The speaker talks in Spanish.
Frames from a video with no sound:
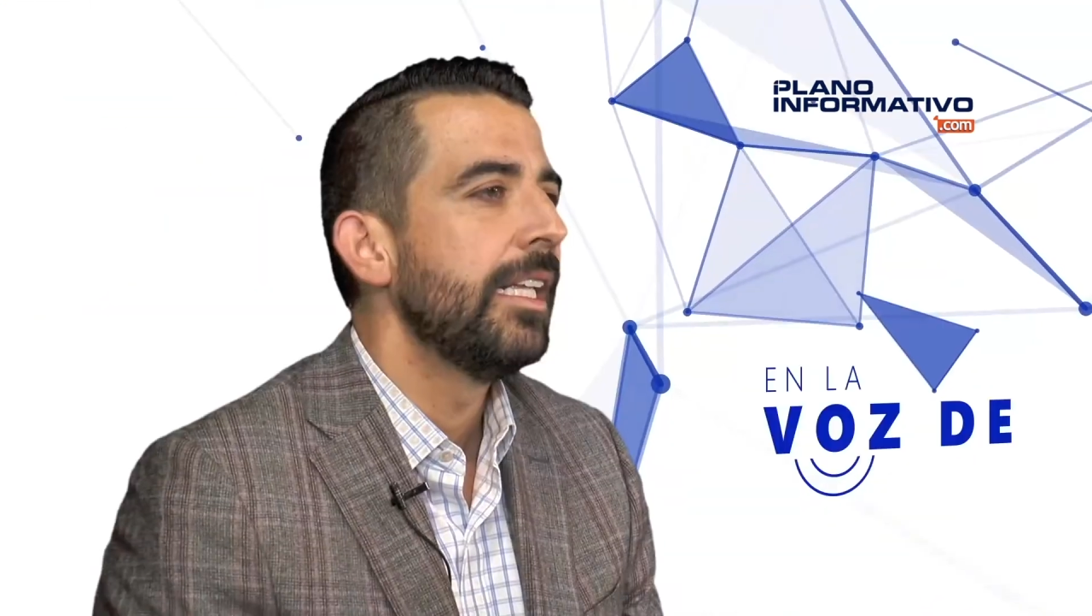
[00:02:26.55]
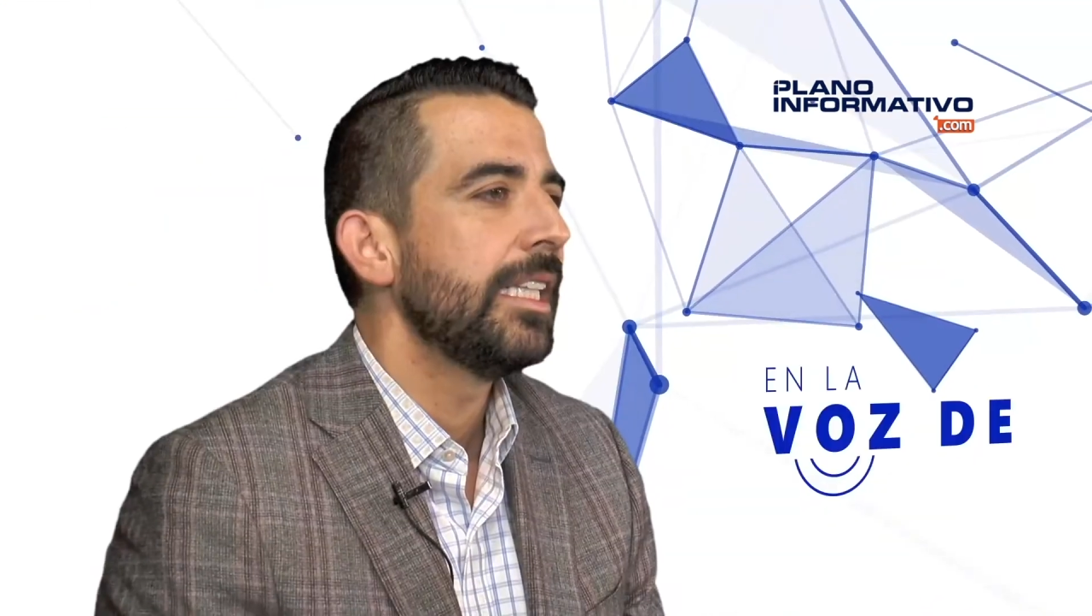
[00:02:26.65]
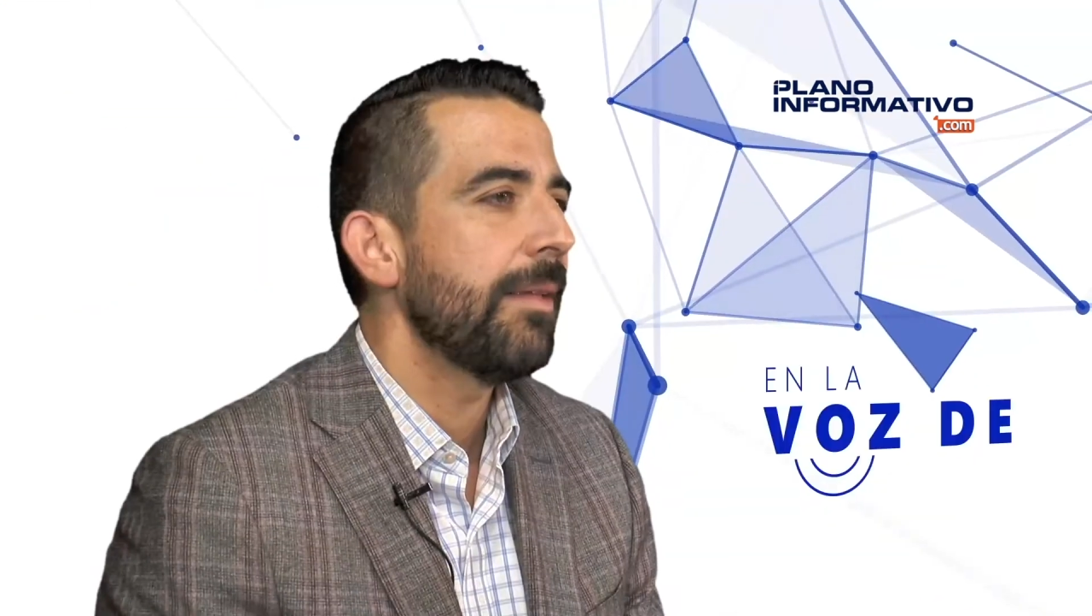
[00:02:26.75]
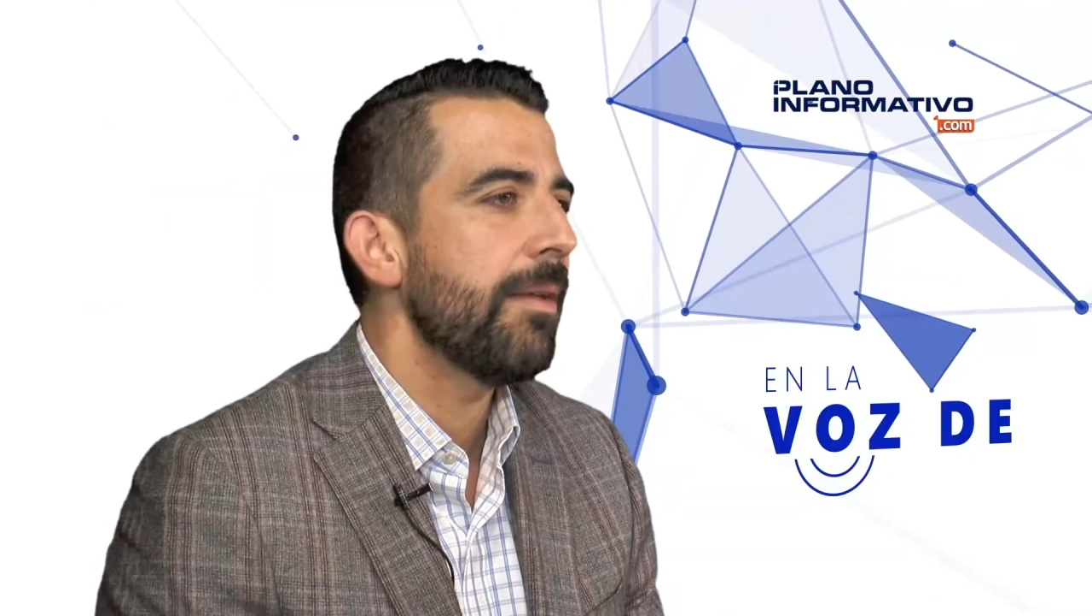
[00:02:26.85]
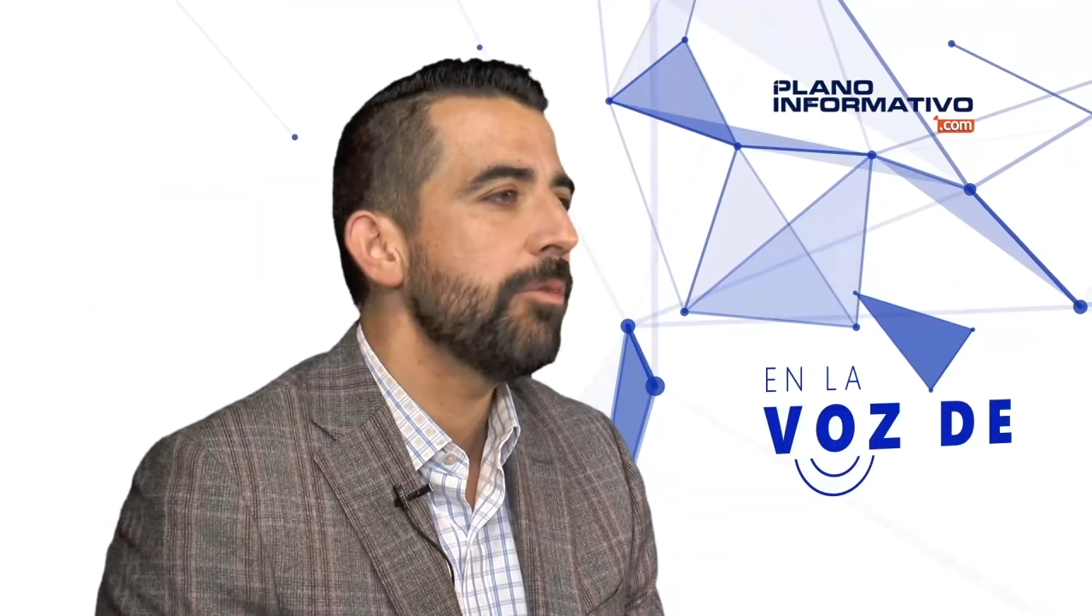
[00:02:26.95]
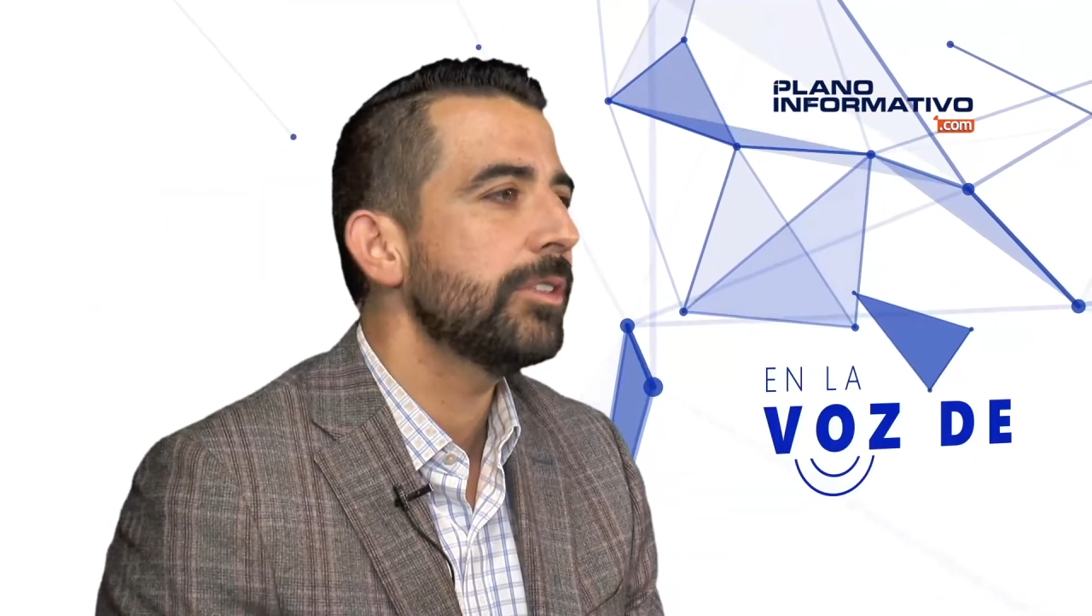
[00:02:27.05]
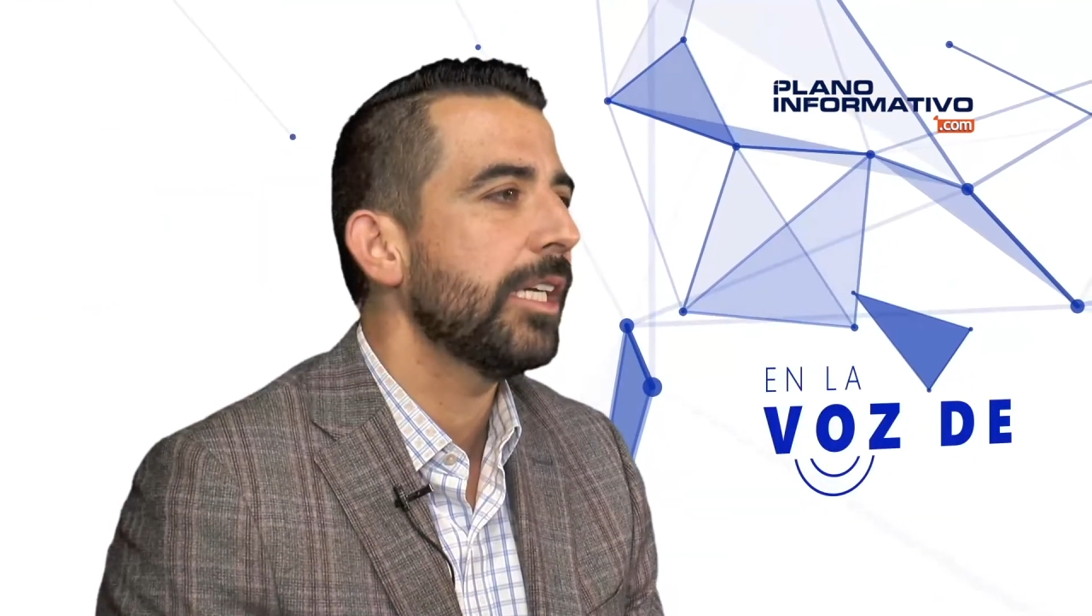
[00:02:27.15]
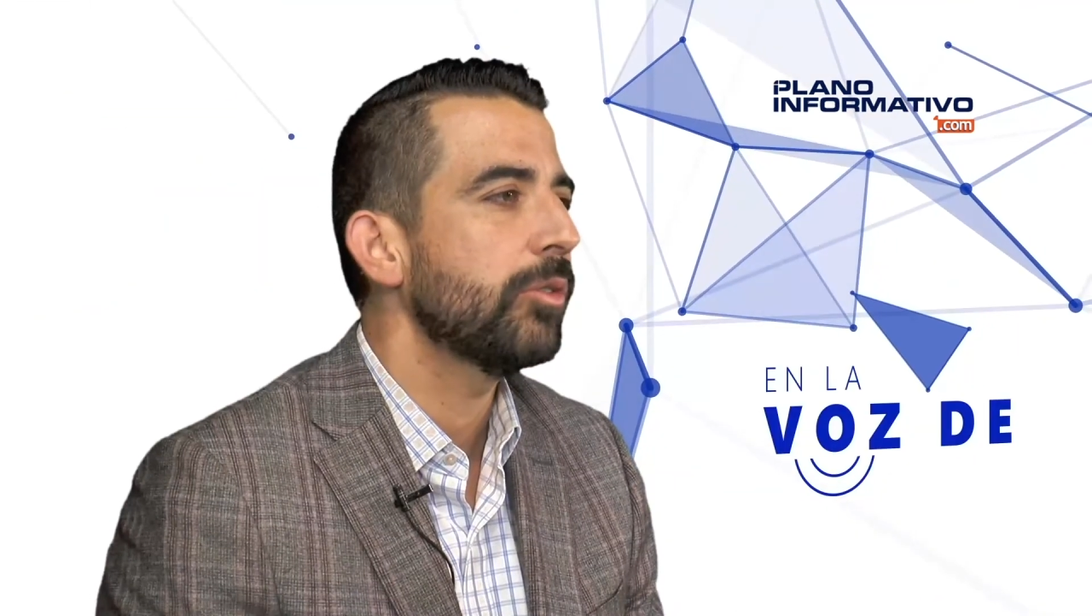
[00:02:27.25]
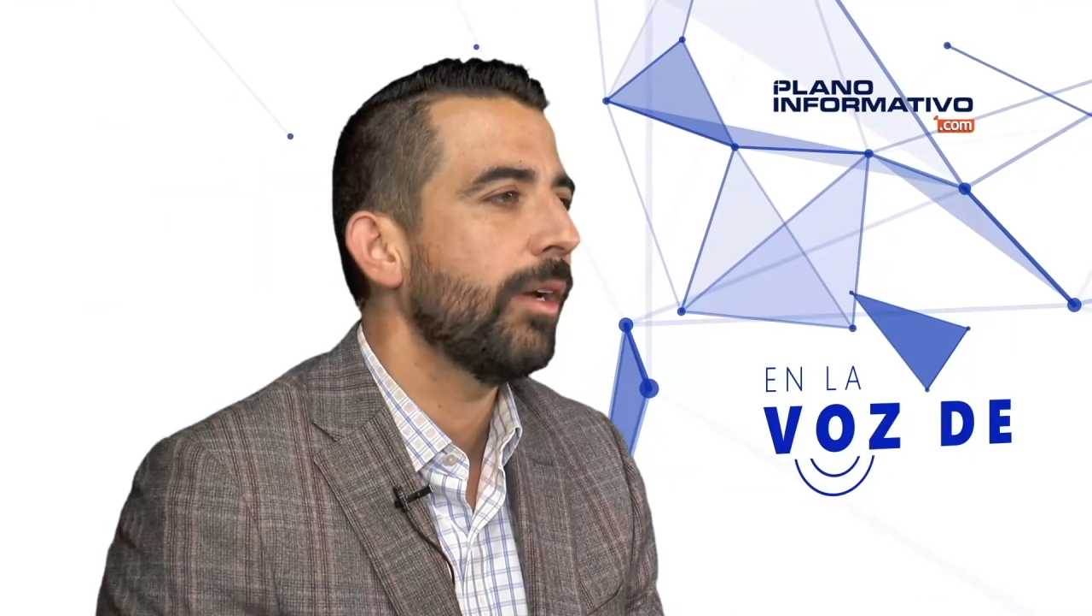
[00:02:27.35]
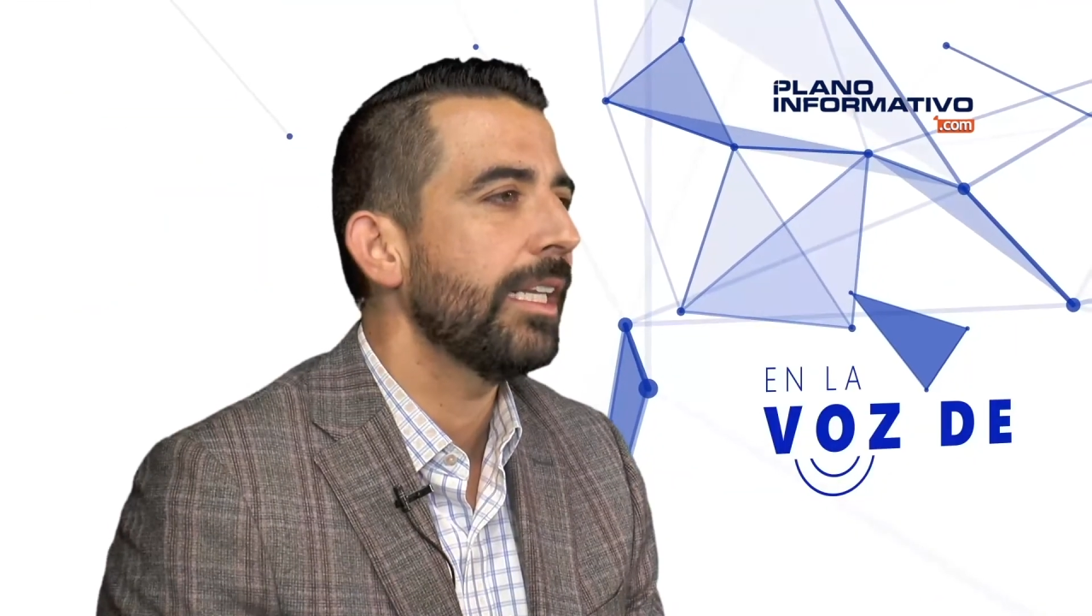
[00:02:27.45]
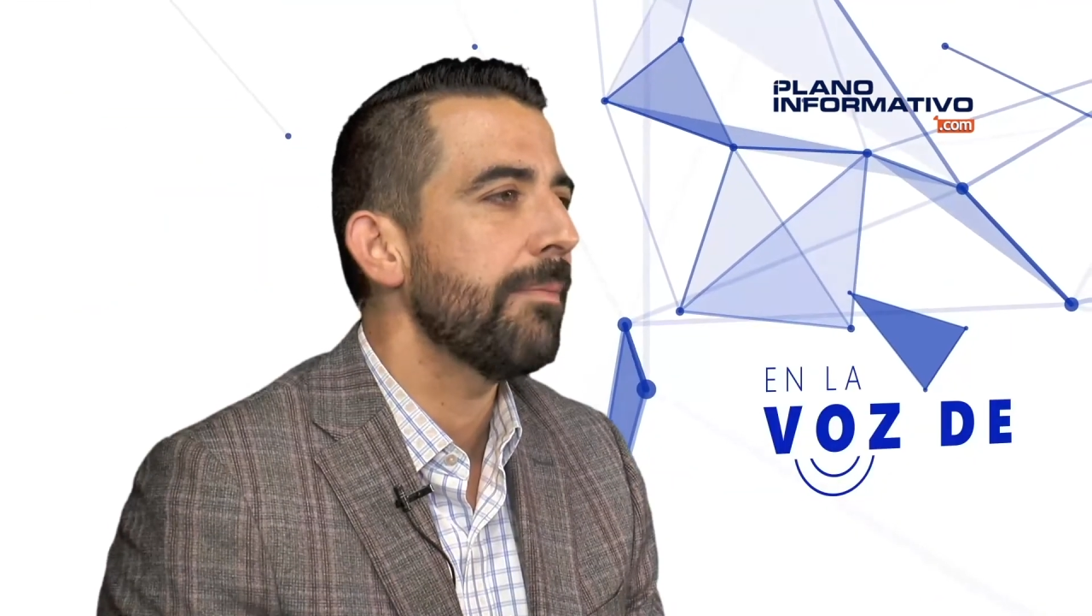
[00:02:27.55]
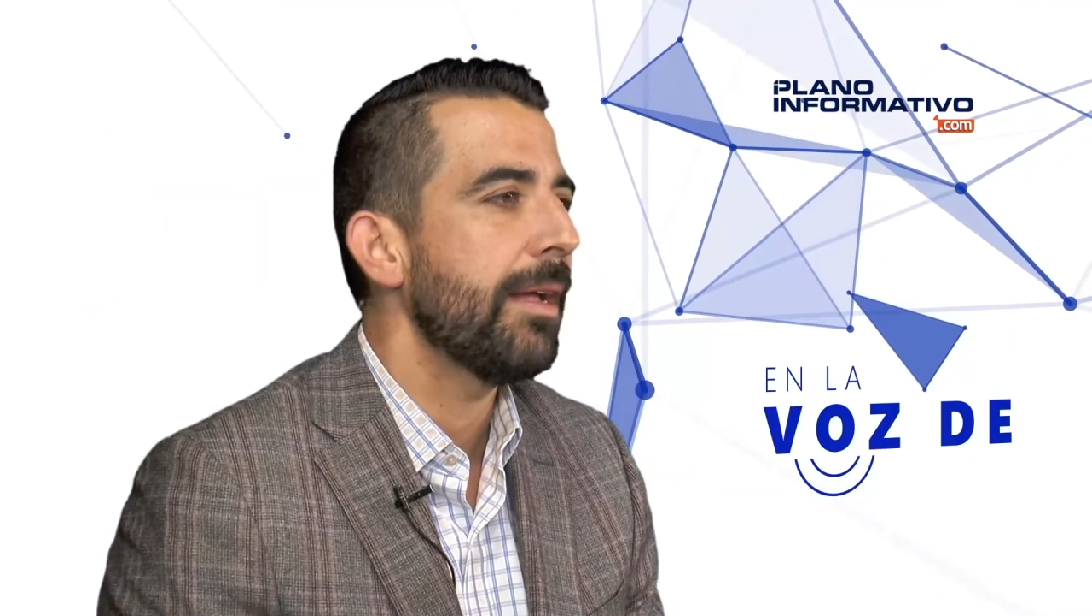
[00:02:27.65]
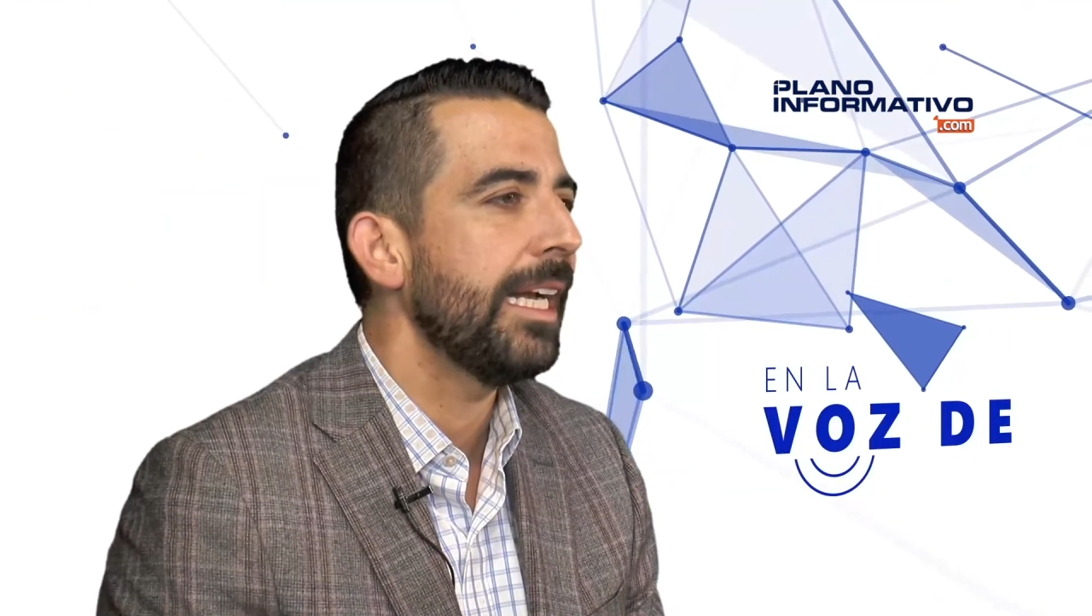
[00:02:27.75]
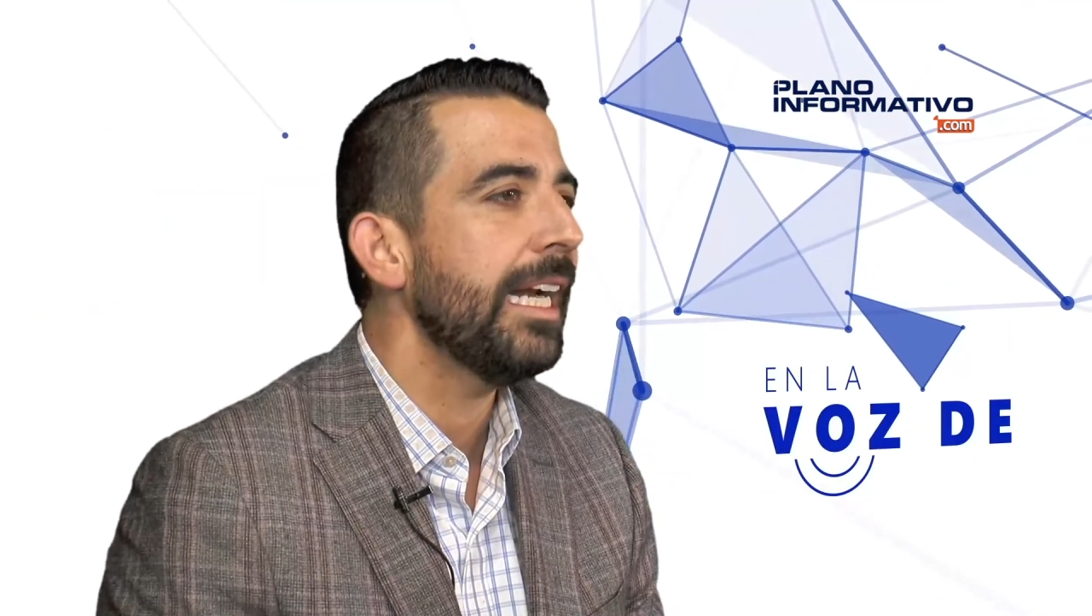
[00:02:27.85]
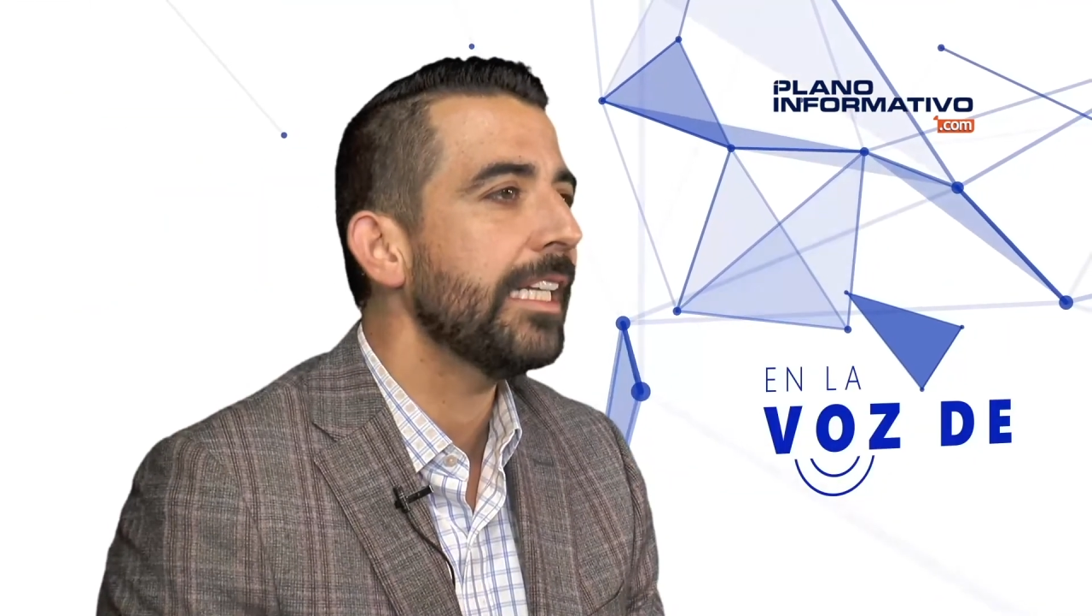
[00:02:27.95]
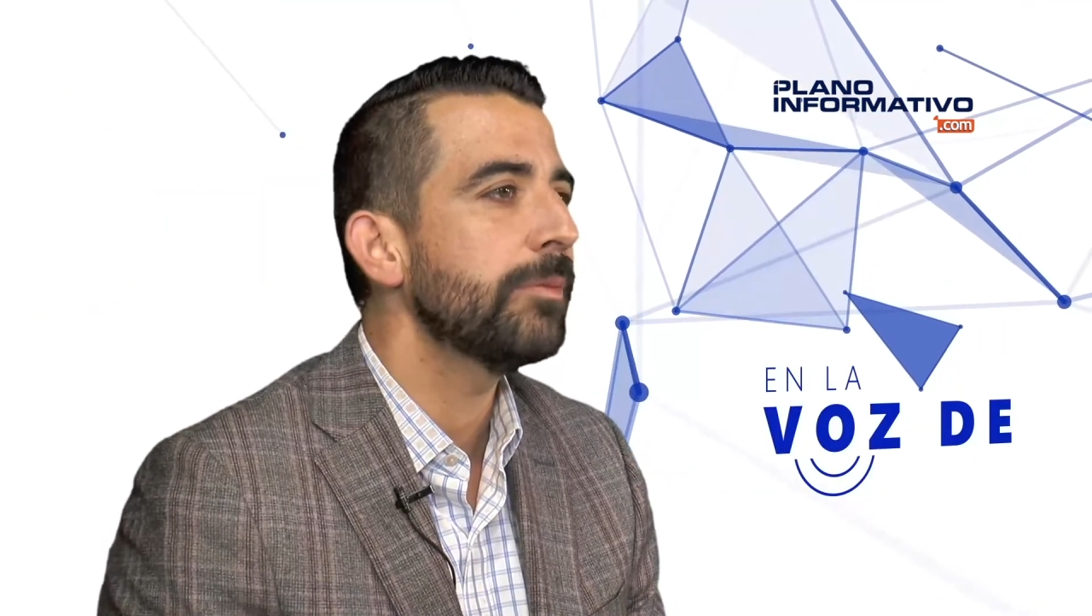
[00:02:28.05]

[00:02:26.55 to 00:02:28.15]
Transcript: Debemos actuar de manera